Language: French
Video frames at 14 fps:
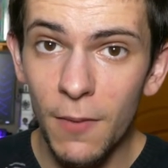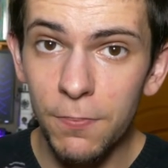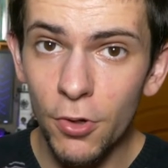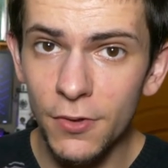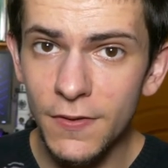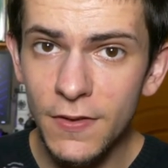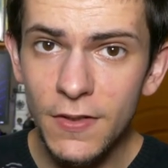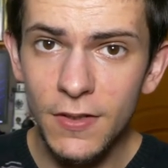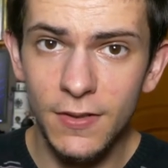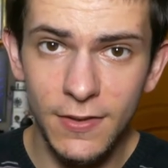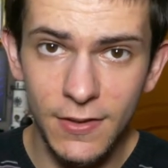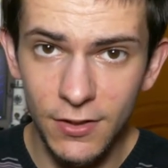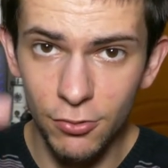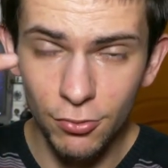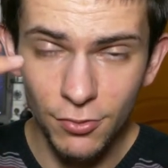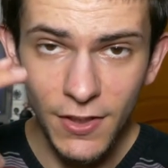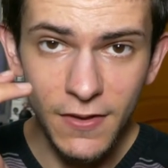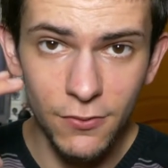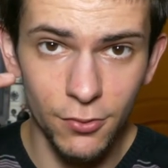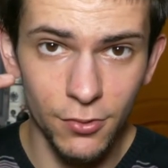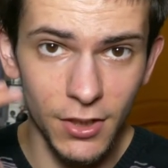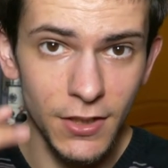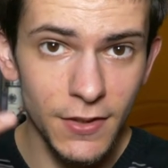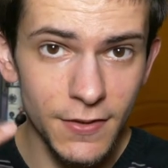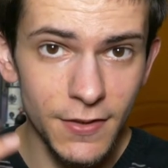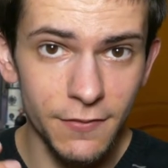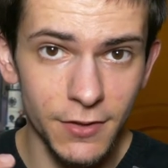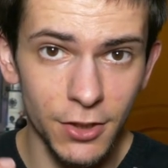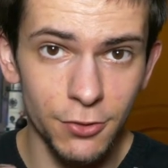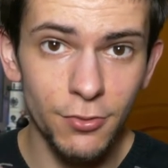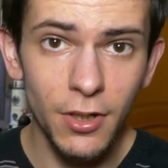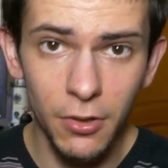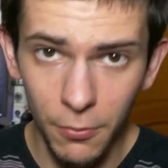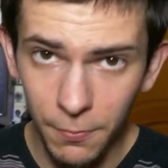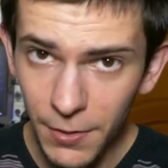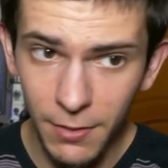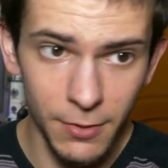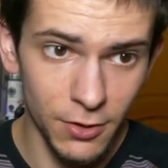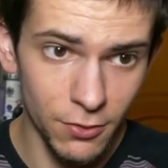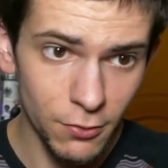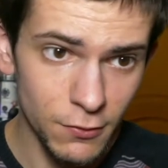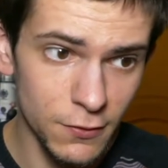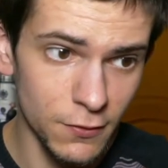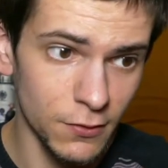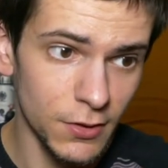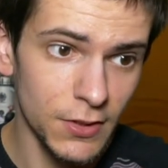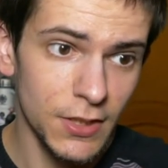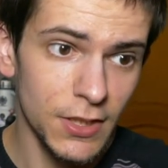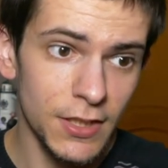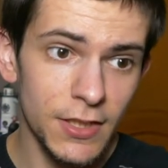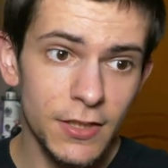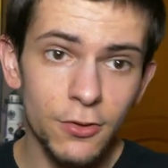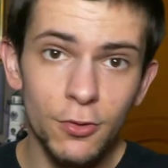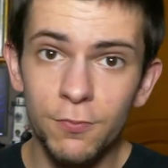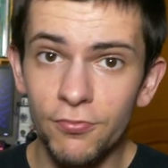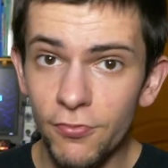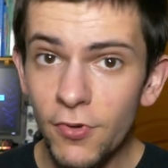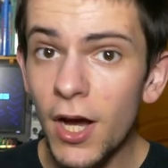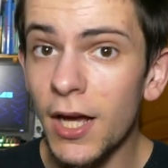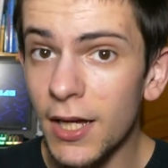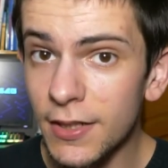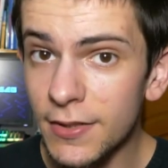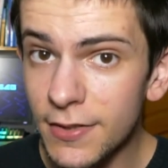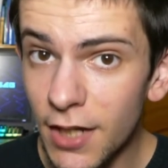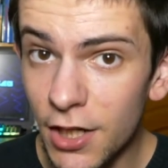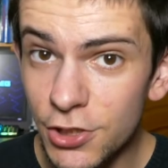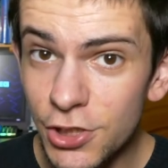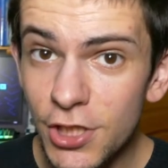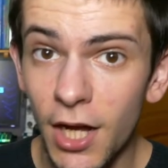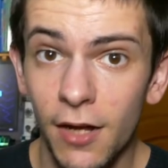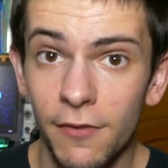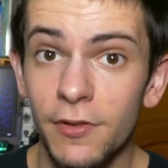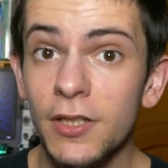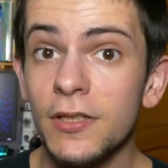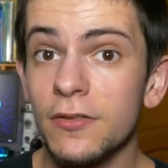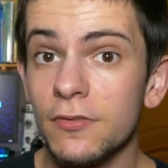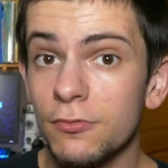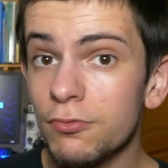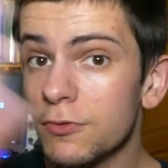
porter des lunettes de réalité virtuelle en permanence et de pouvoir interagir avec tout